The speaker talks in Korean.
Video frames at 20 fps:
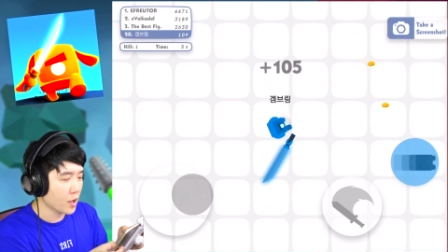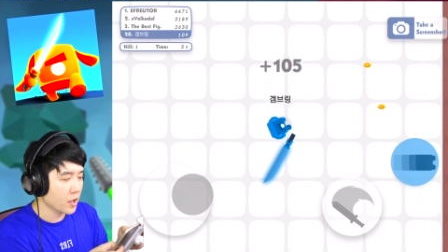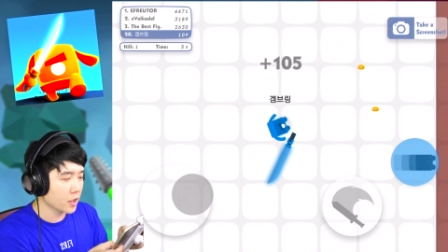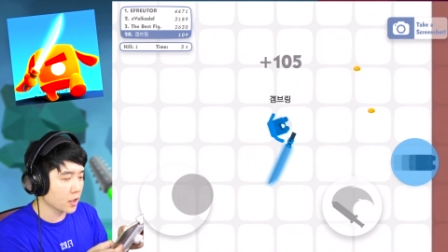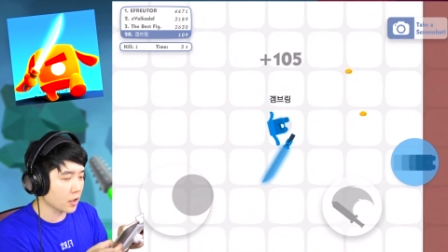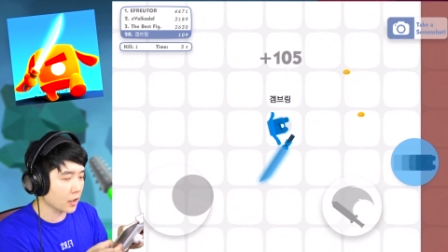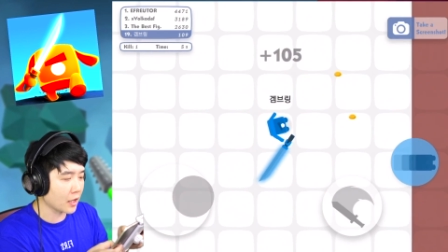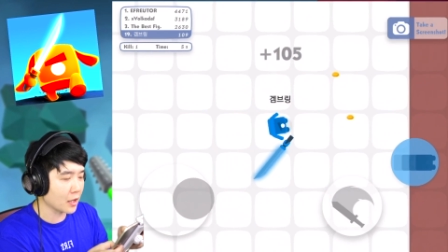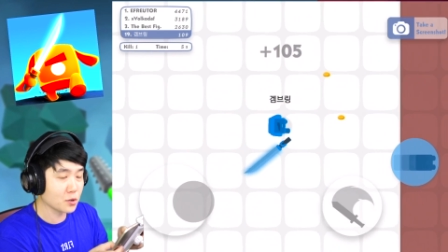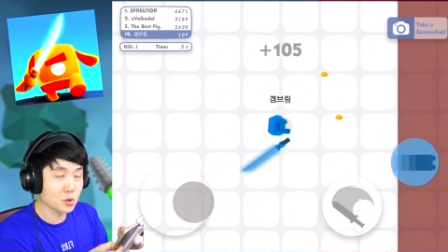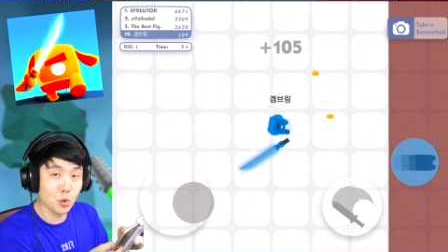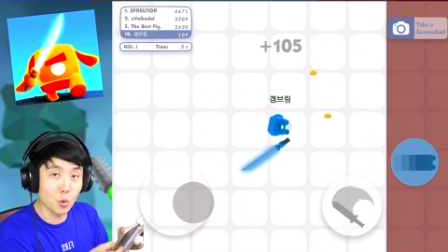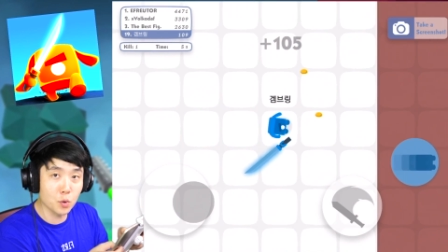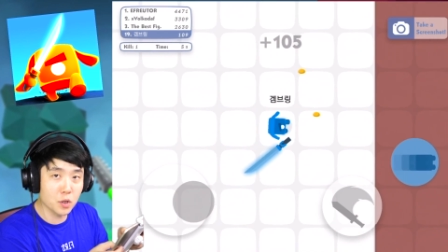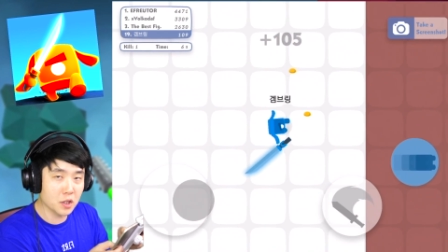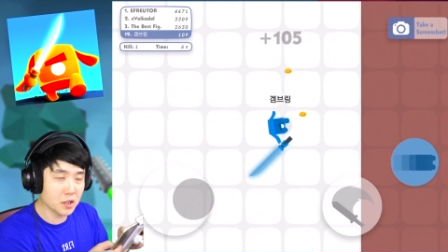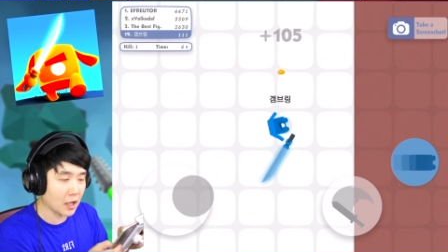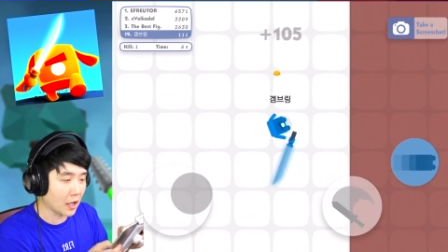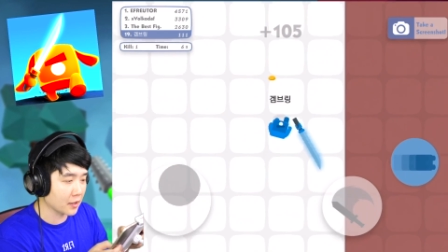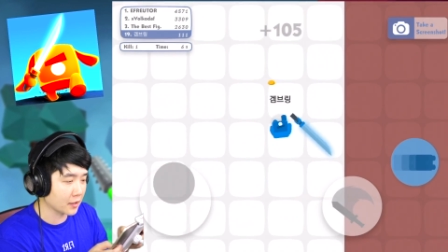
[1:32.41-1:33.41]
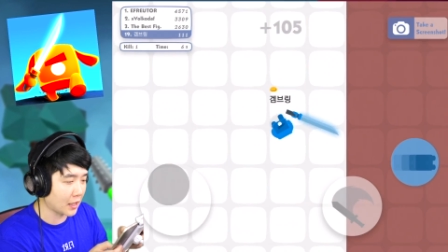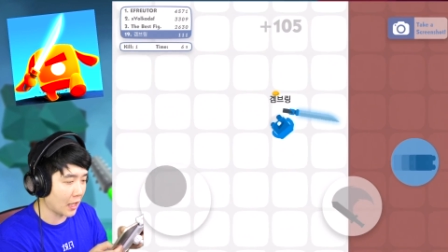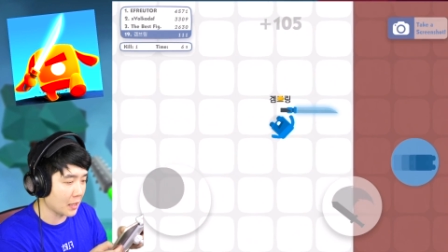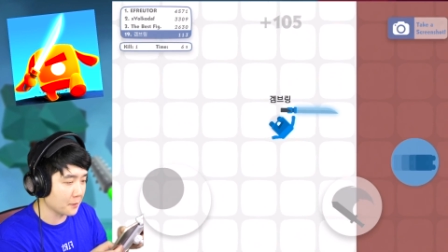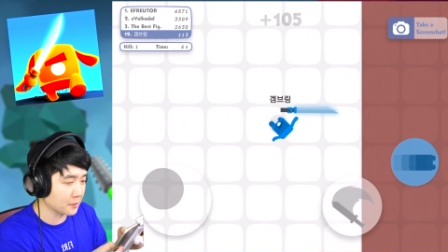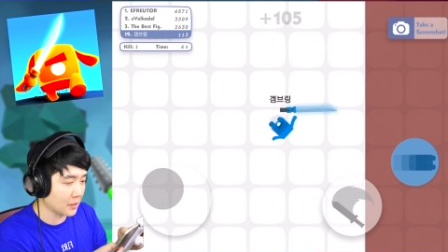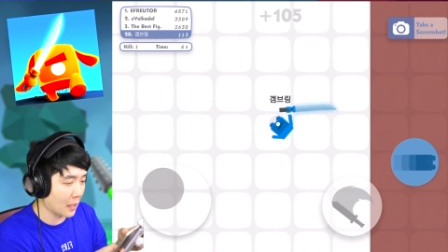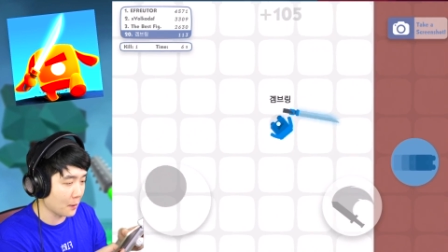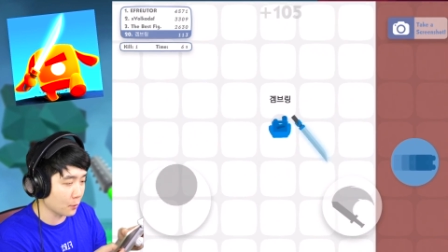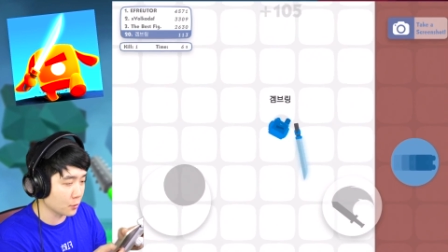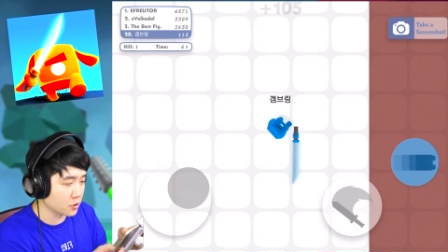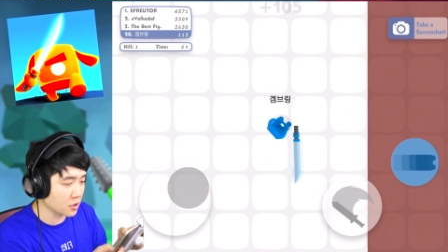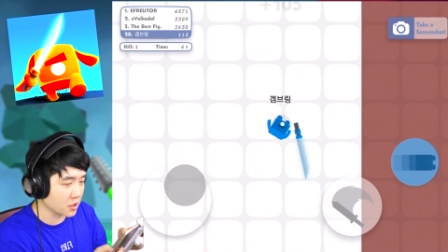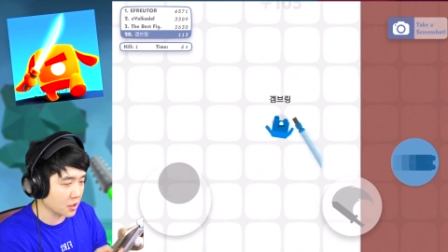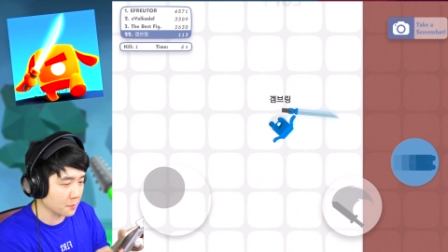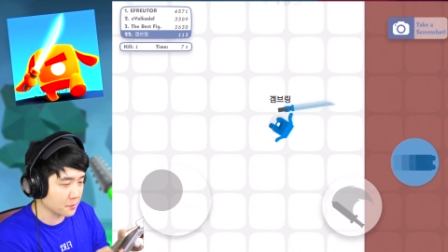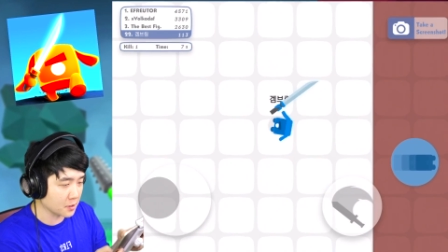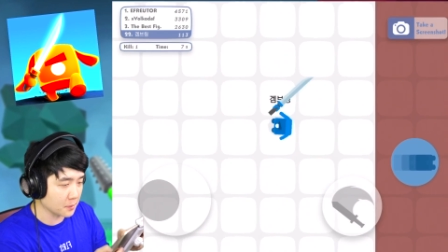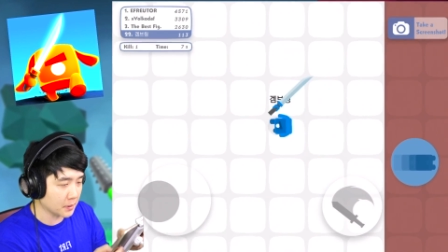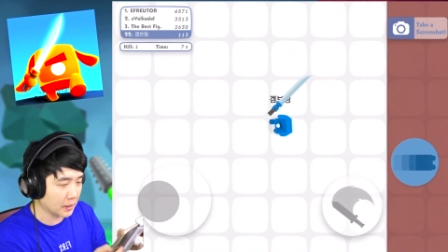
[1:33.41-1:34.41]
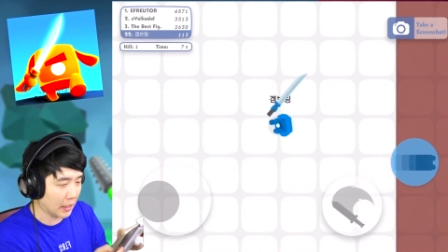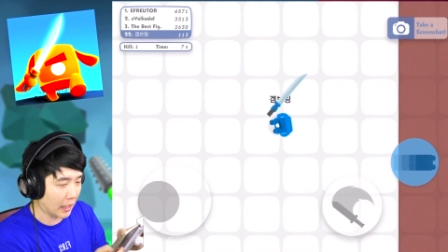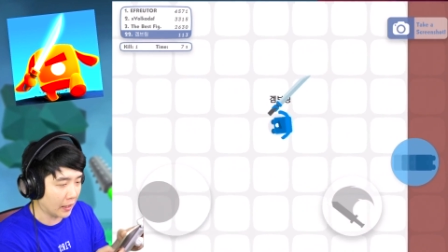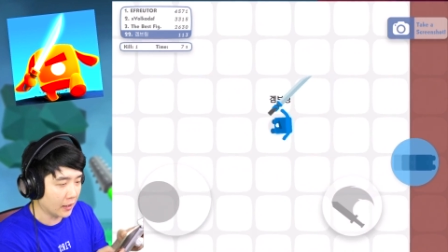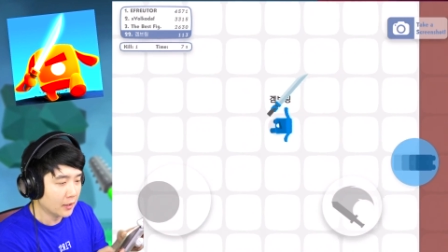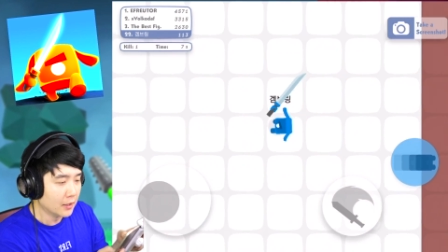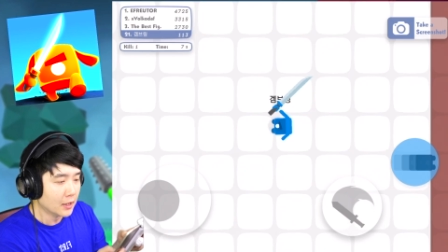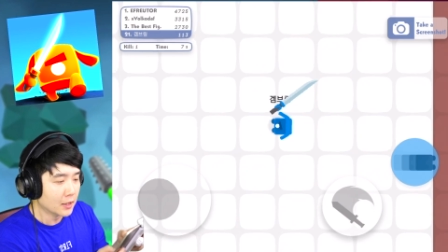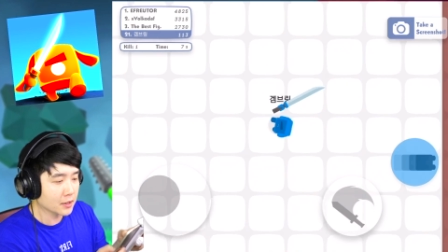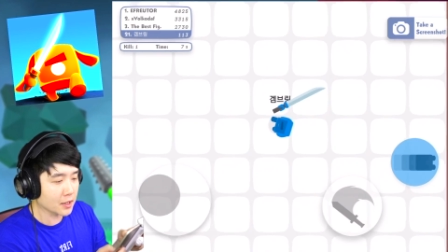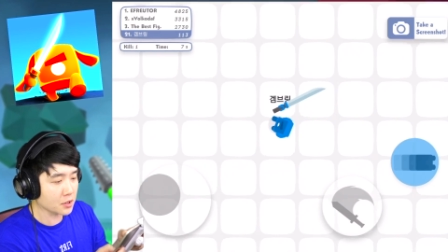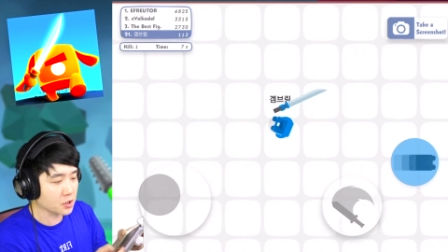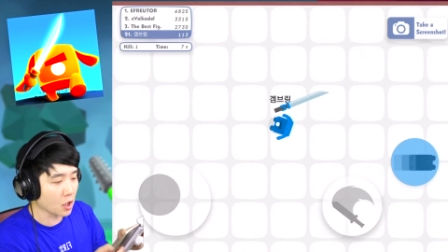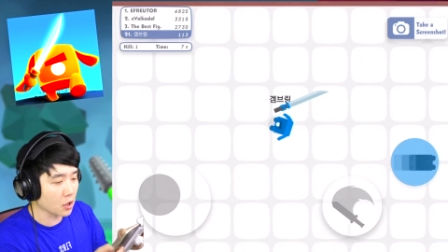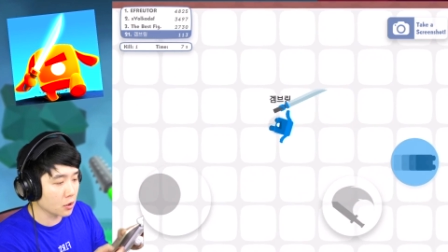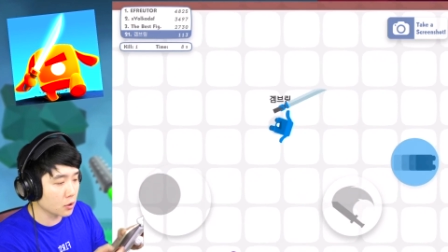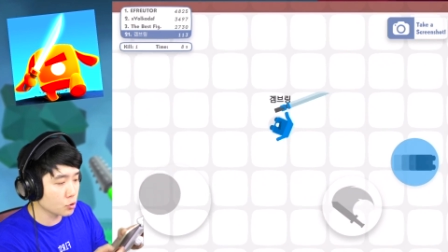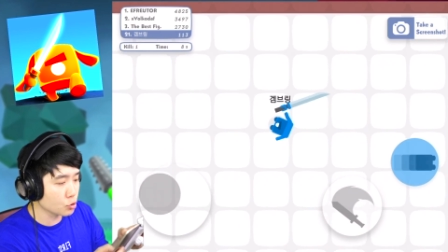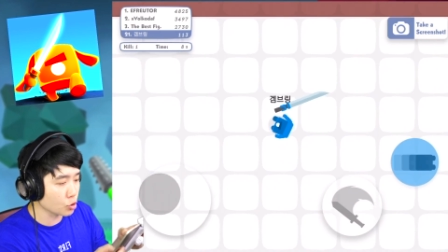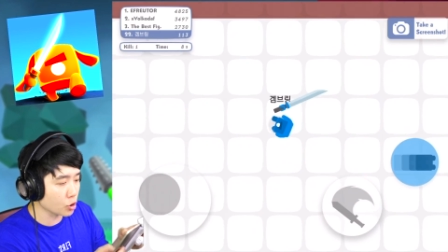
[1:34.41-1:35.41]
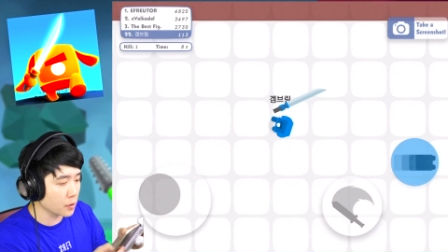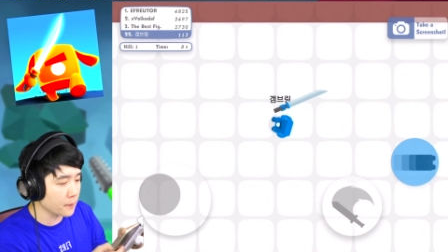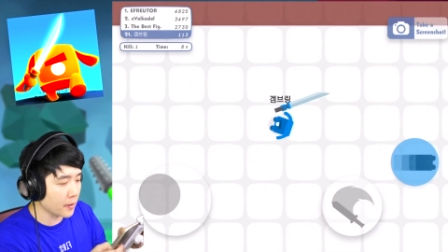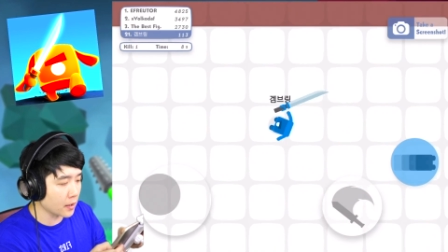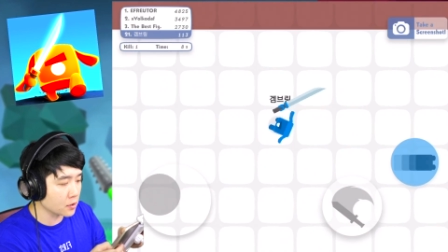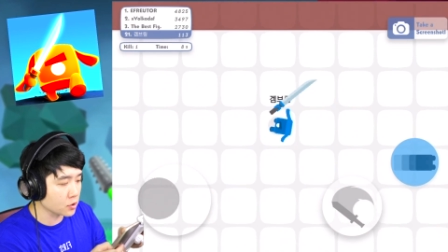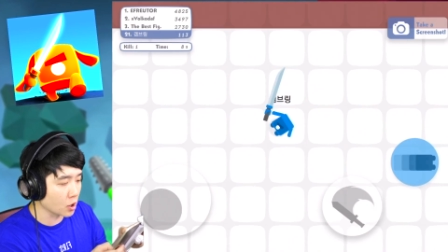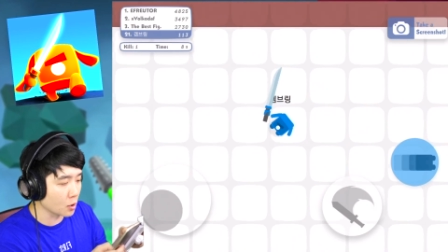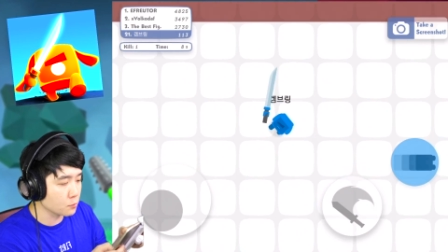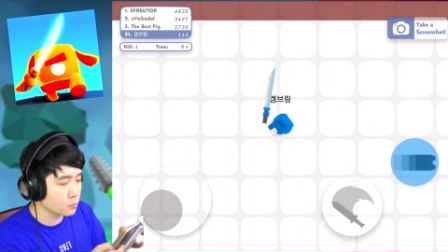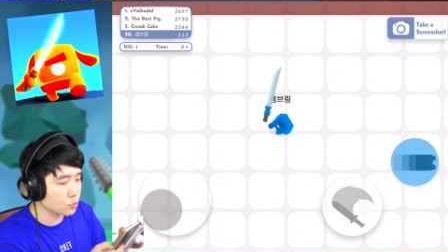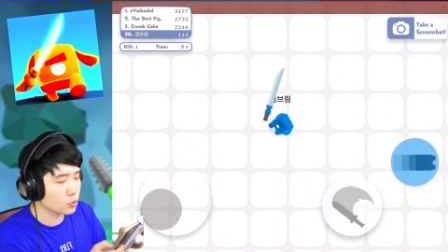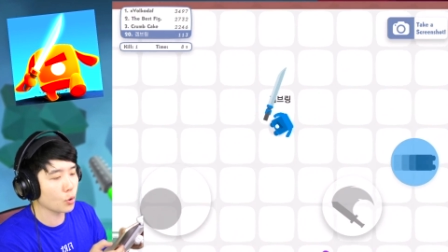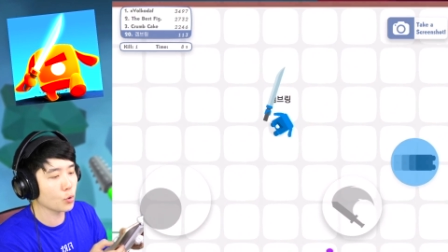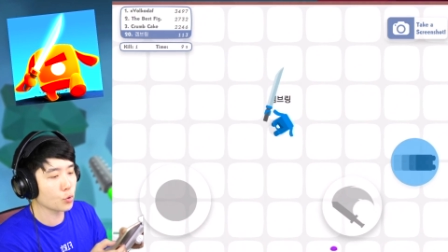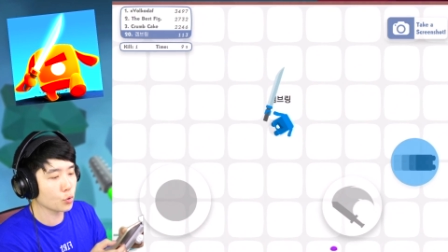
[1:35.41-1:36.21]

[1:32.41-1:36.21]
이렇게 쫄깃한 게임은 해본 적이 없습니다. 자, 적을 죽이면 점수도